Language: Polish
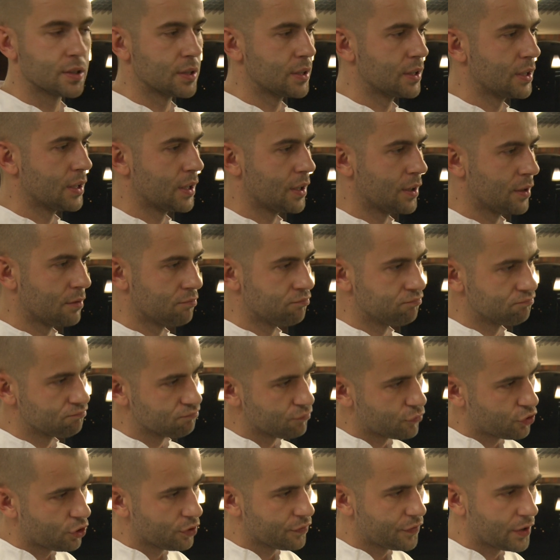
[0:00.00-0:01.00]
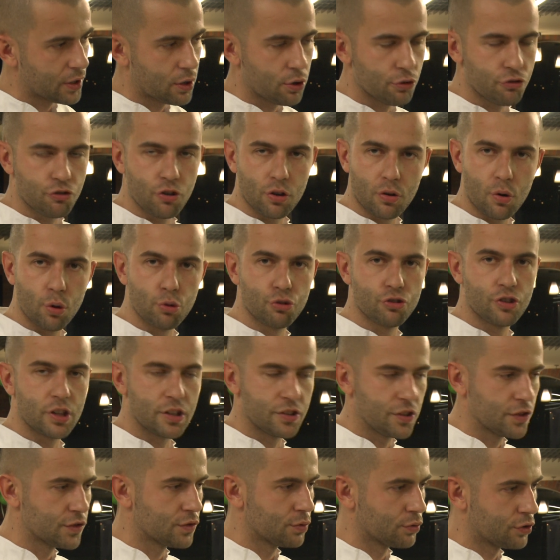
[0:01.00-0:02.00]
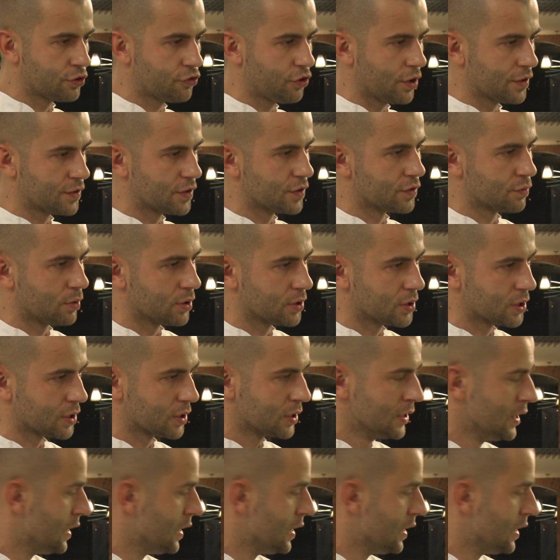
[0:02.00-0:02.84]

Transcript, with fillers: e, rząd wielkości około 40 tysięcy złotych.